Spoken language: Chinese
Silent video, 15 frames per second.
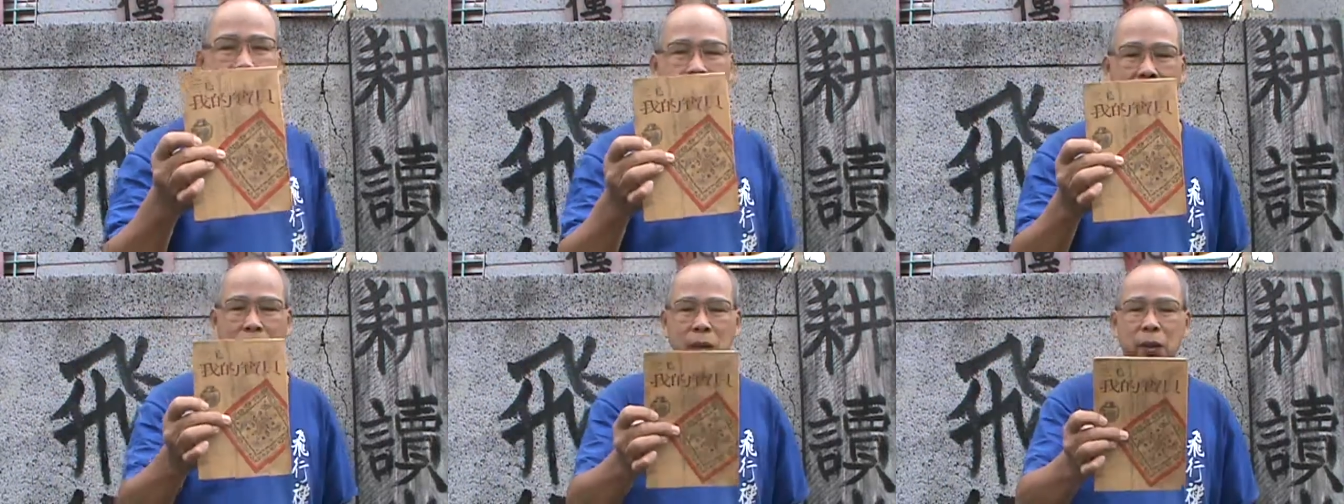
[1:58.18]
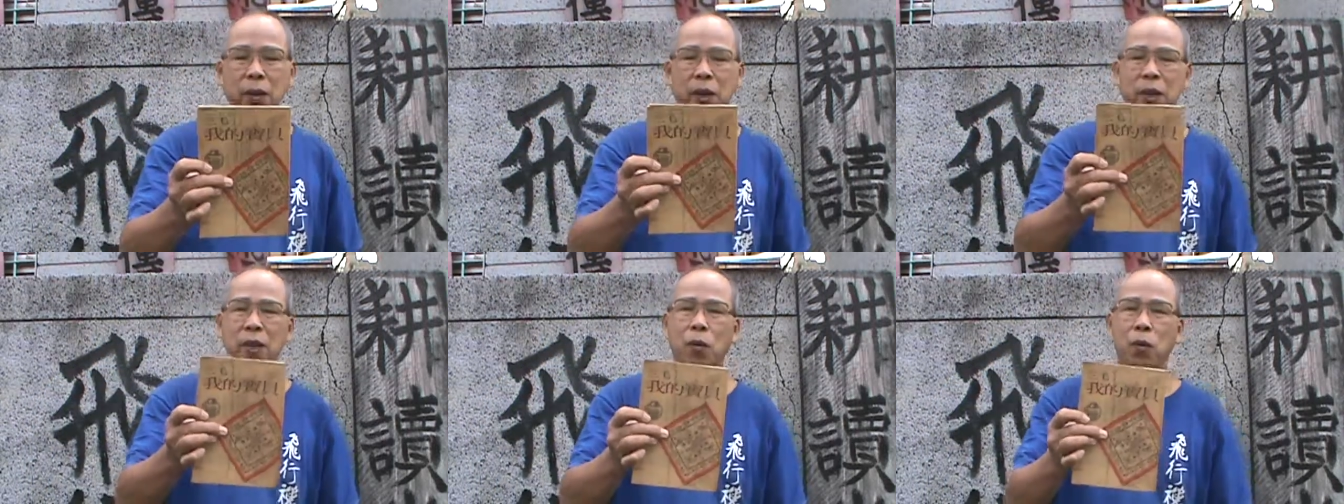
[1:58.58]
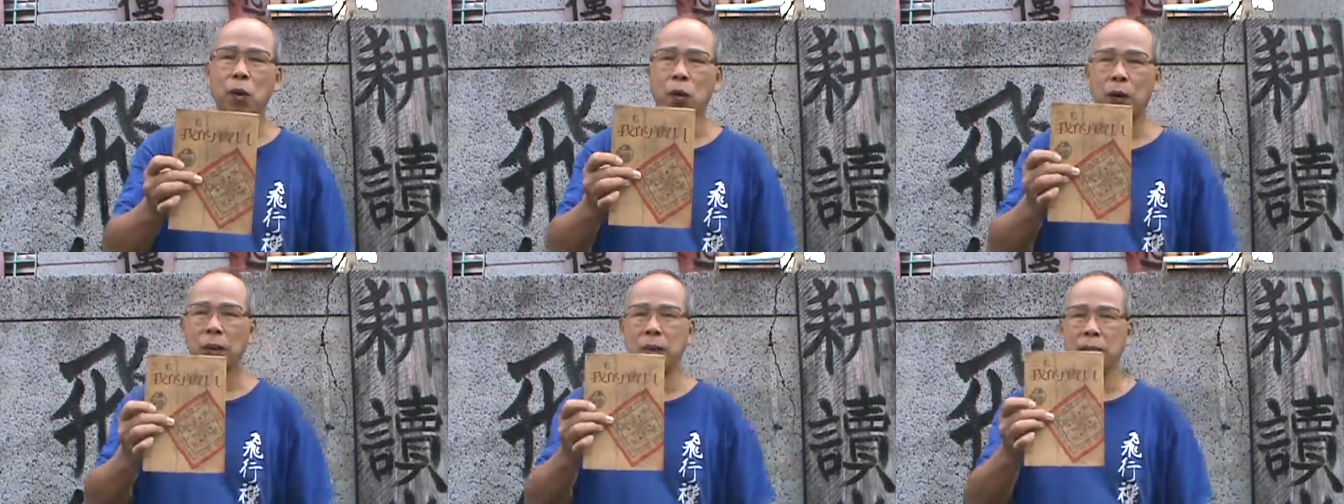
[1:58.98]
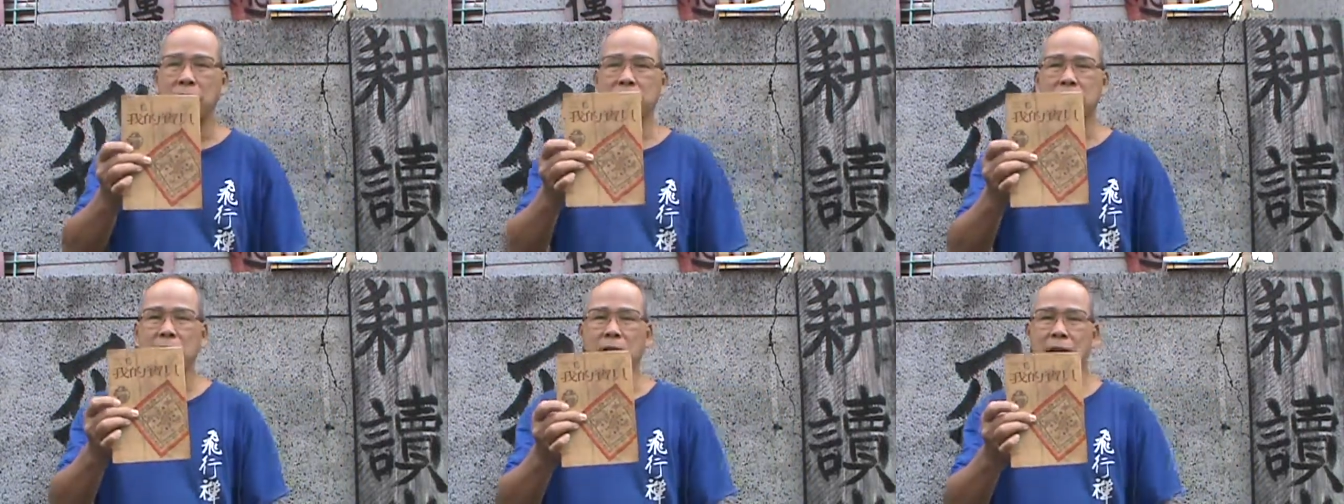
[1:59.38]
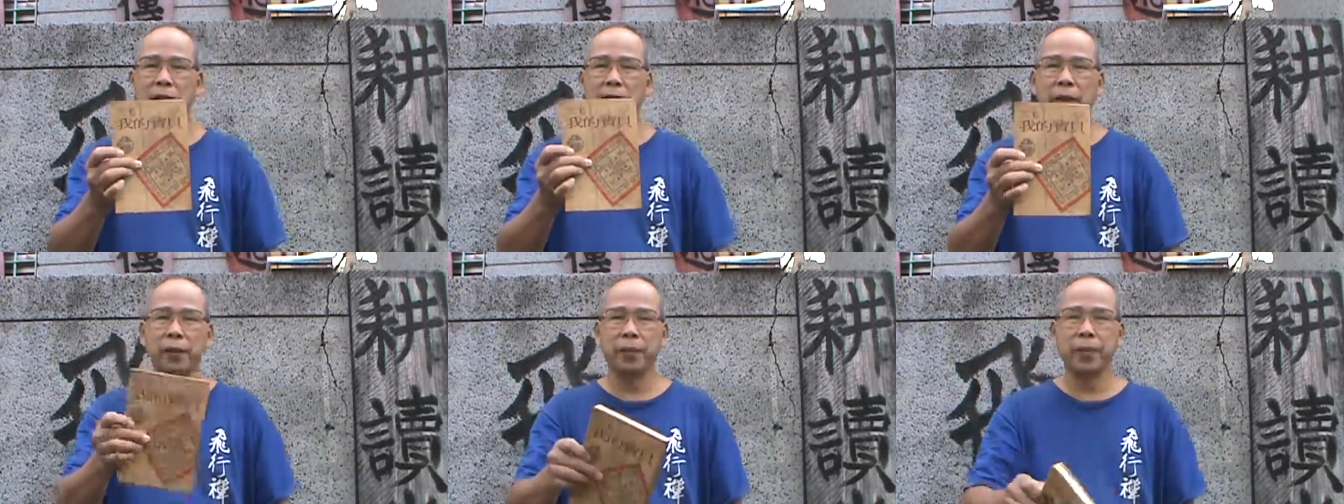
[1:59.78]
我叫我叫他叫文化现象啊，
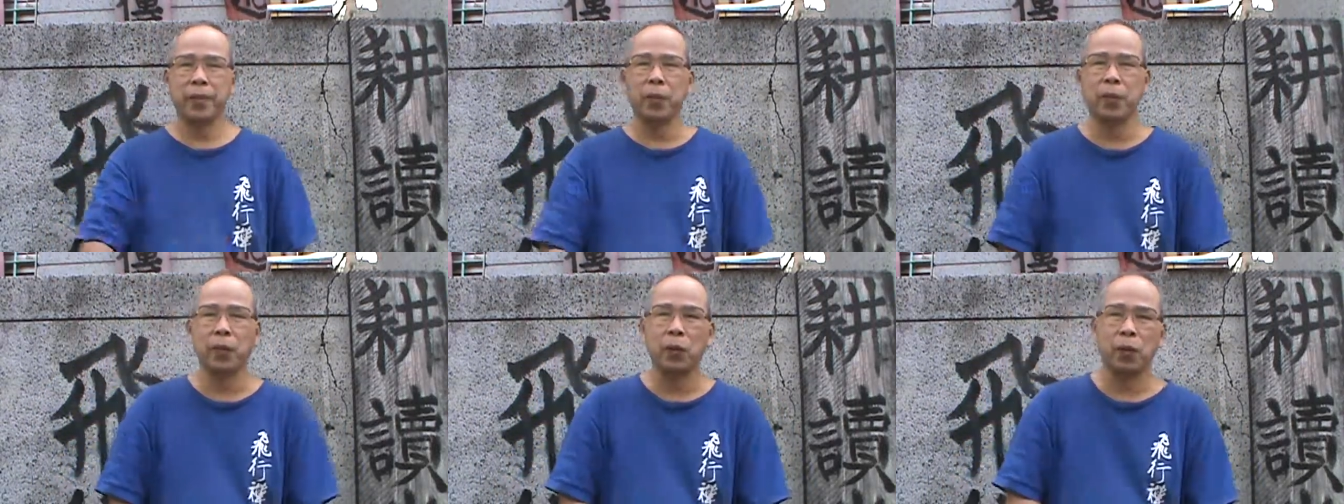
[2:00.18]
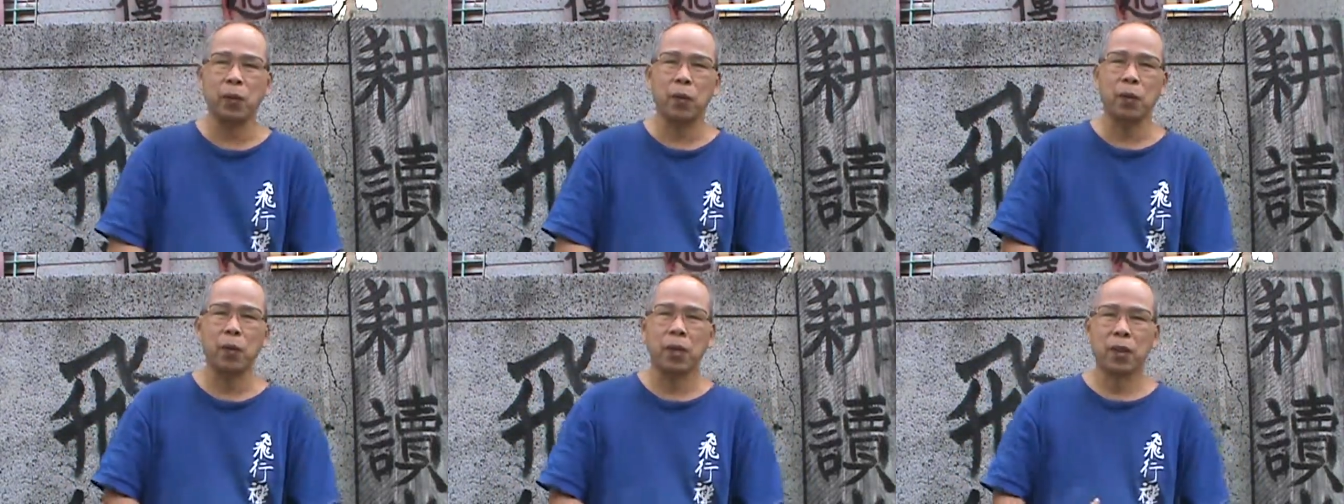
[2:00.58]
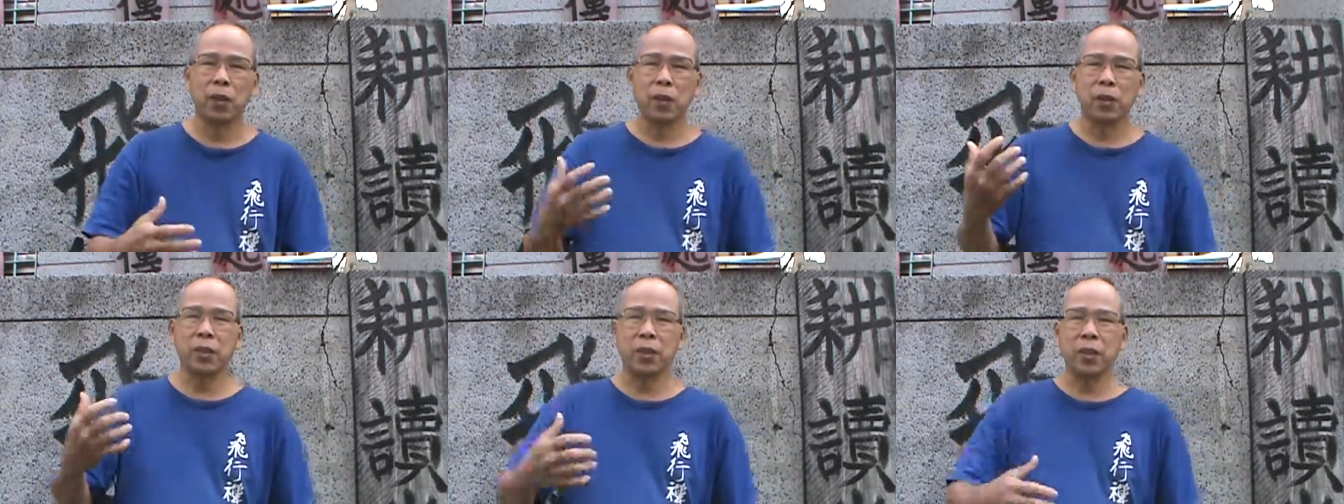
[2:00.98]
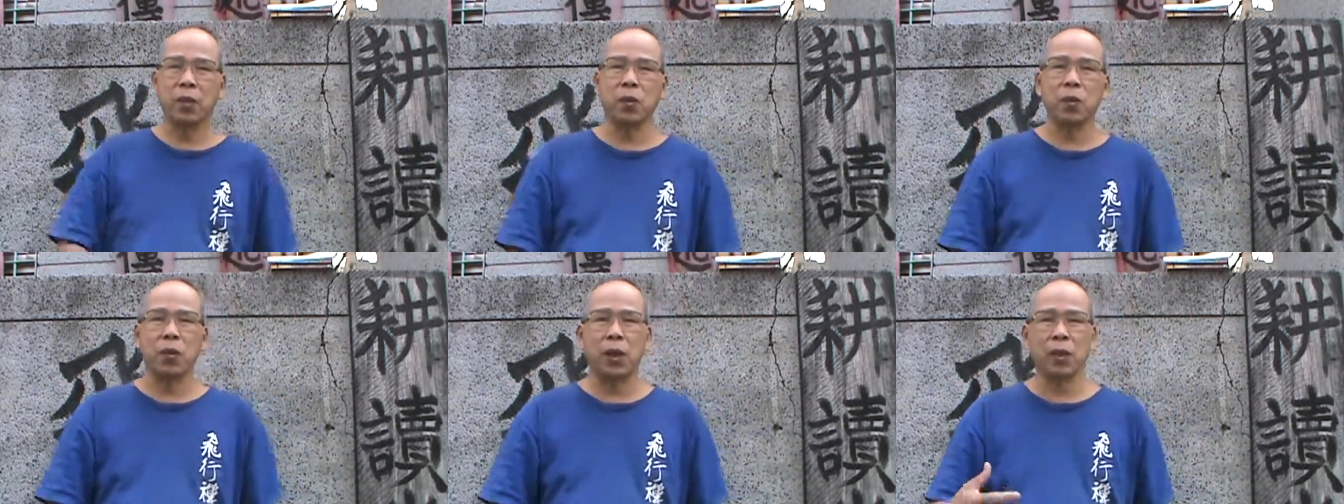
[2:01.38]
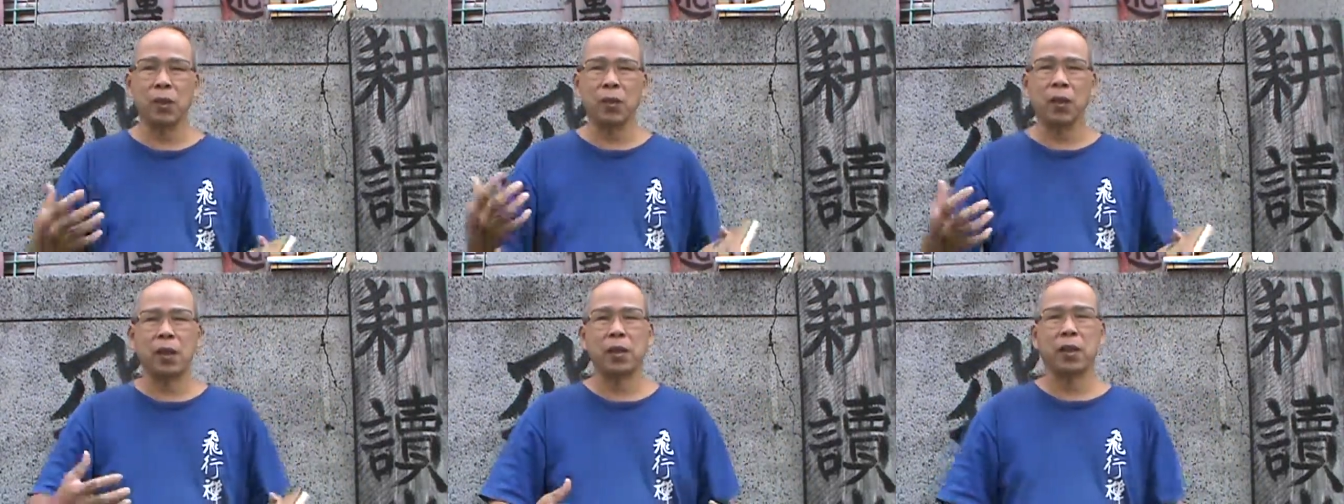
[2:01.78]
因为文讲到文化
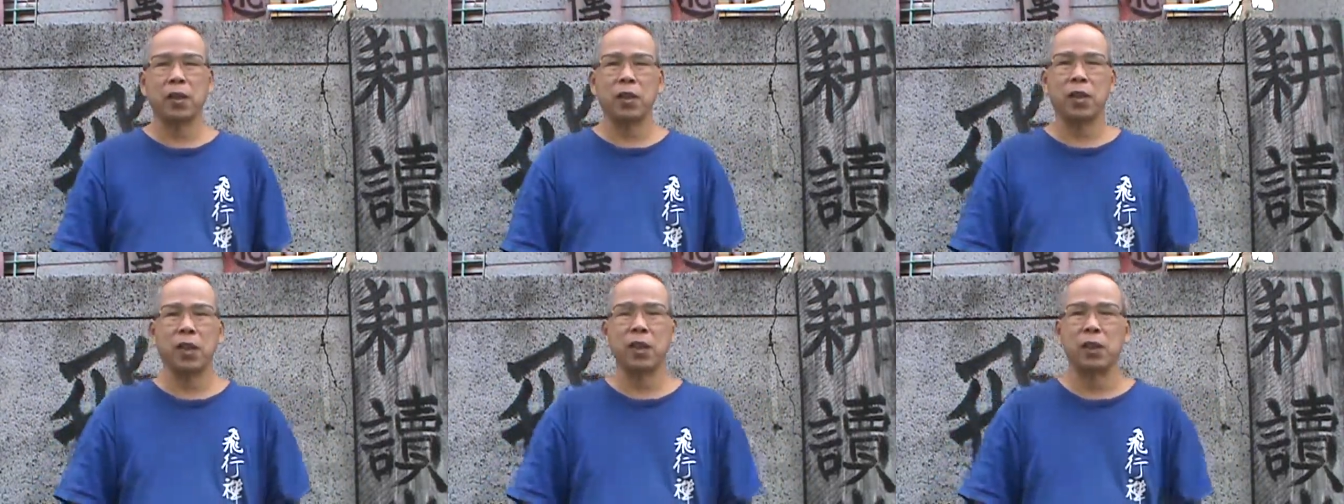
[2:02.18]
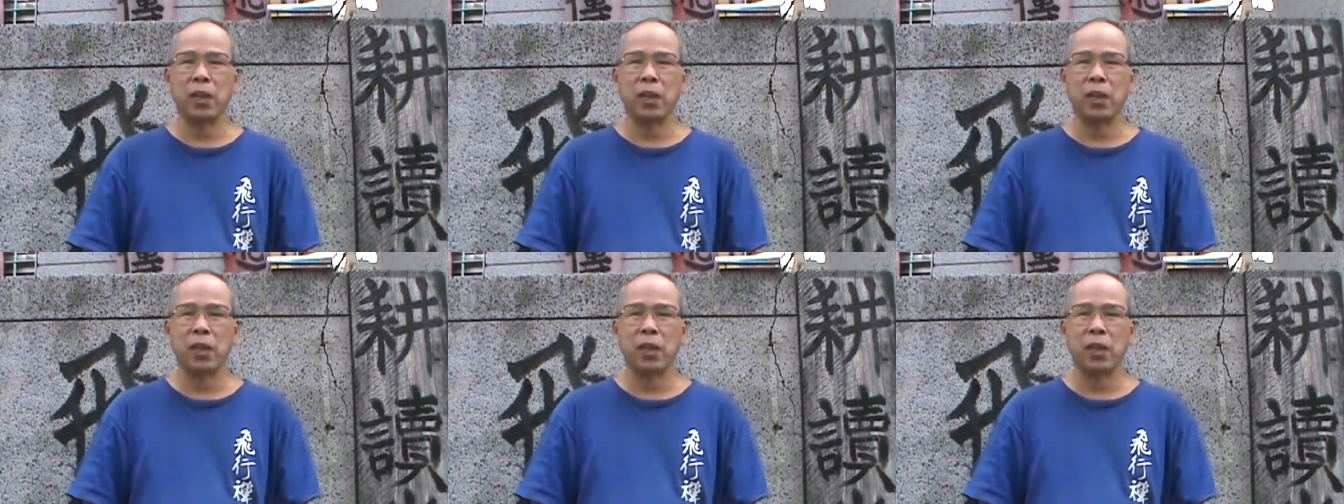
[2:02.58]
就是要讲现